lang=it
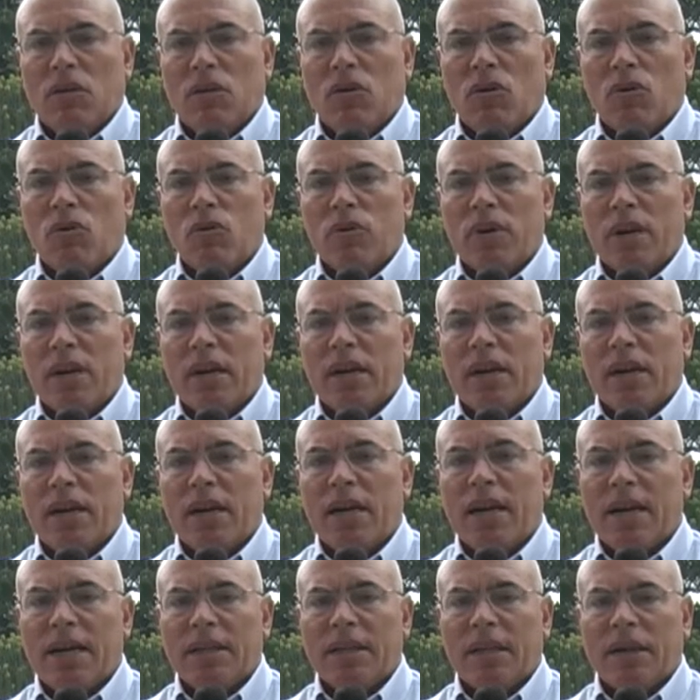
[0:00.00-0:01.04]
con una
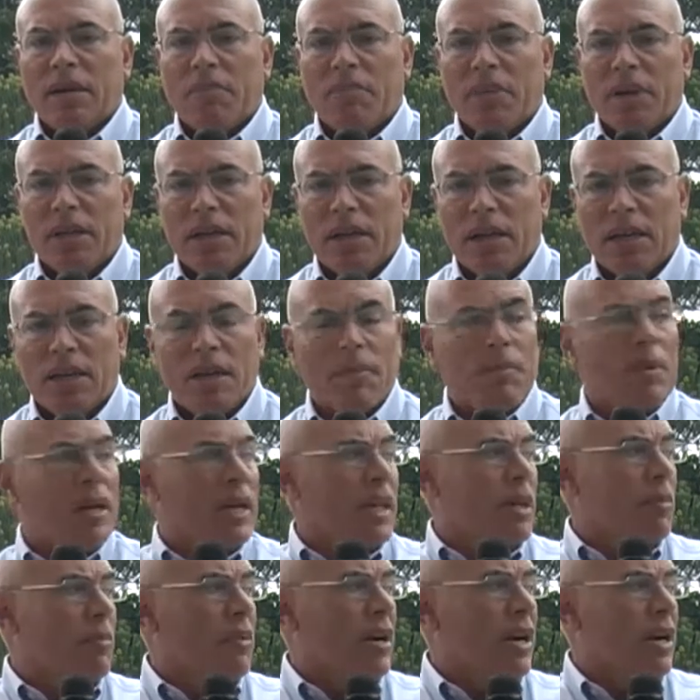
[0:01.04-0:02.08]
regata che partirà da
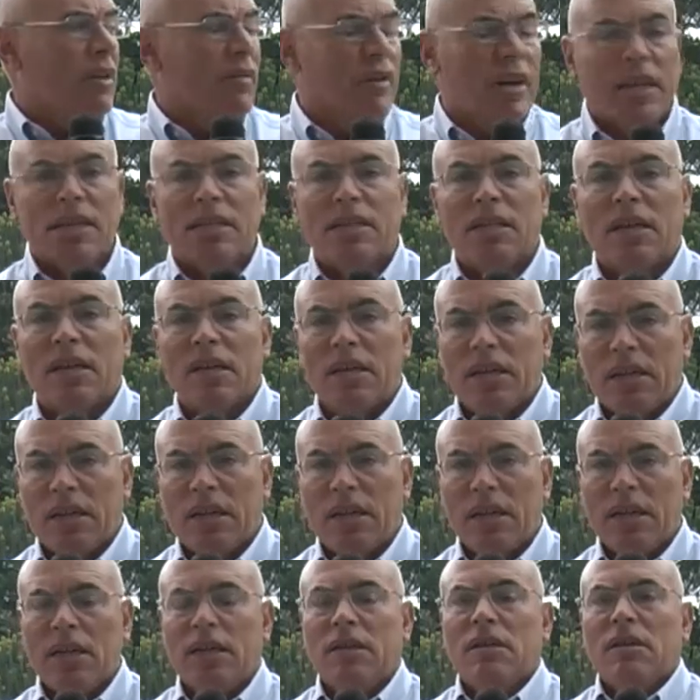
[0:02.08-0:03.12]
Palermo e arriverà a
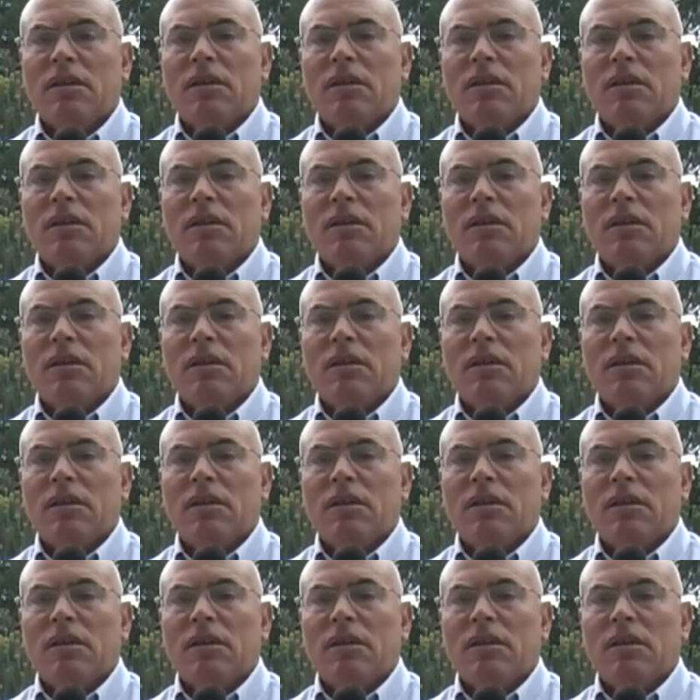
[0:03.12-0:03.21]
Salina,